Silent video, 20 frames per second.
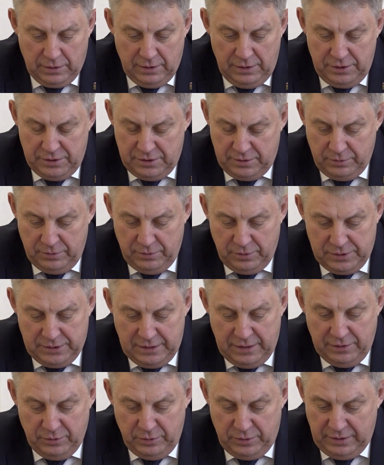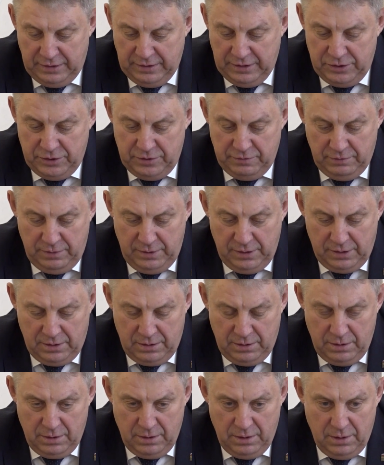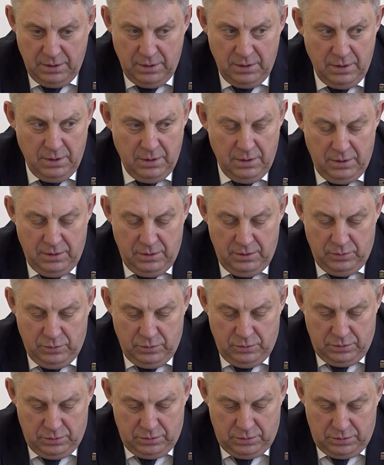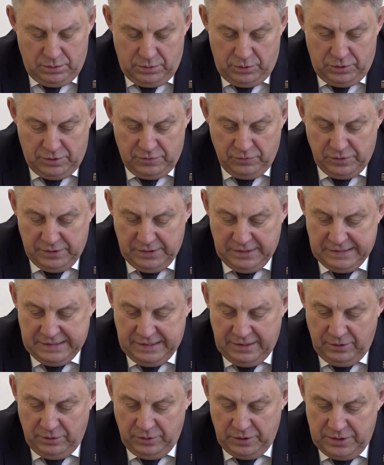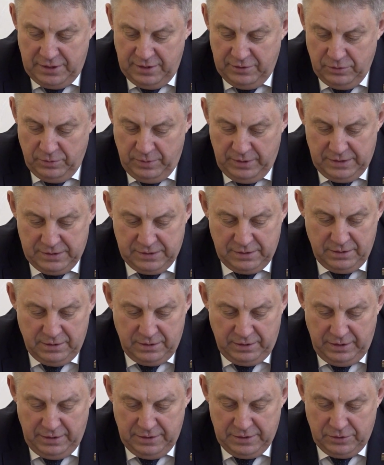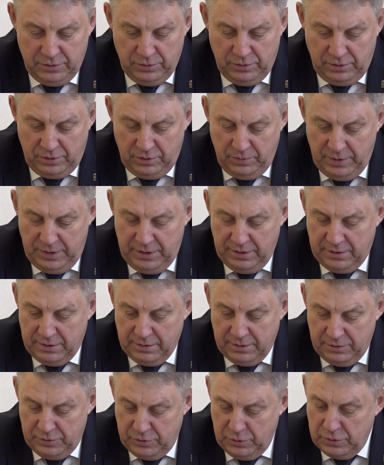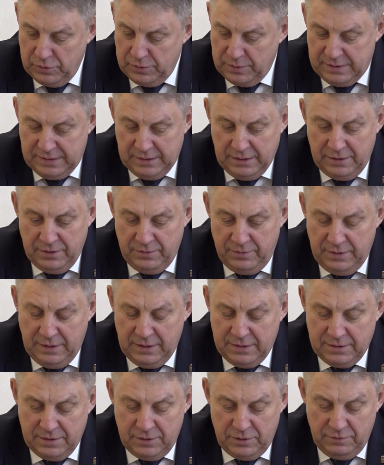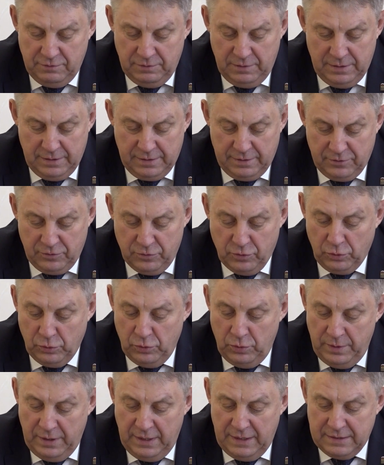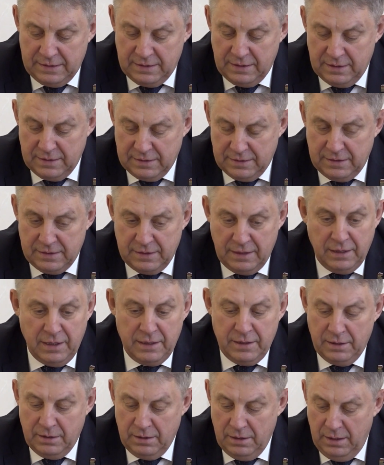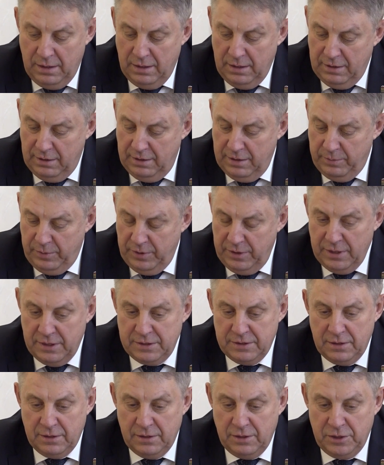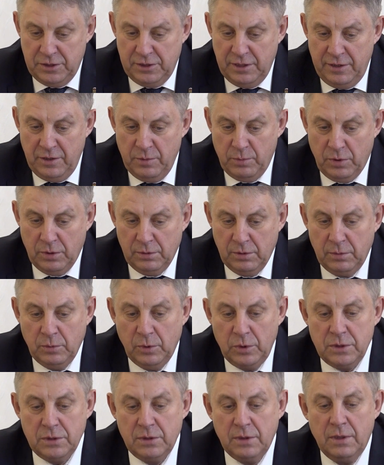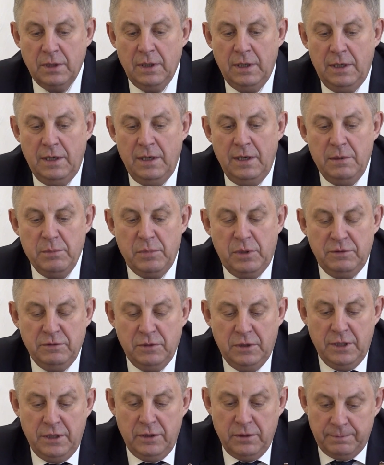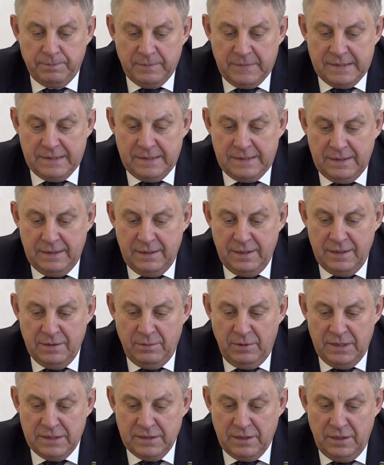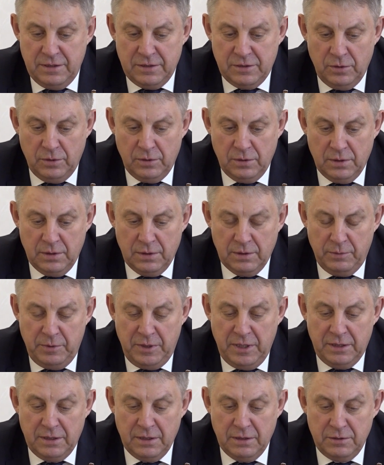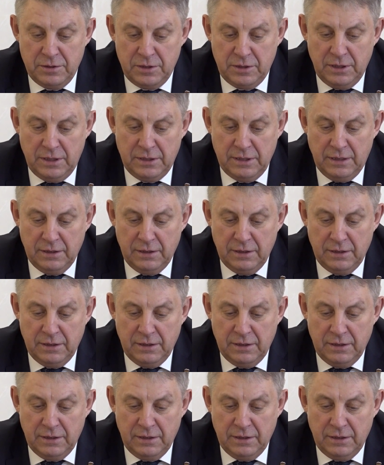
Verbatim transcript: количество у нас членов 13 человек. Вот. Число зарегистрированных членов Брянского организационного комитета в сегодняшнем заседании 12 человек. Корм имеется. Заседание для принятия решений правомочных. Предлагаю заседание Брянского инвестиционного комитета считать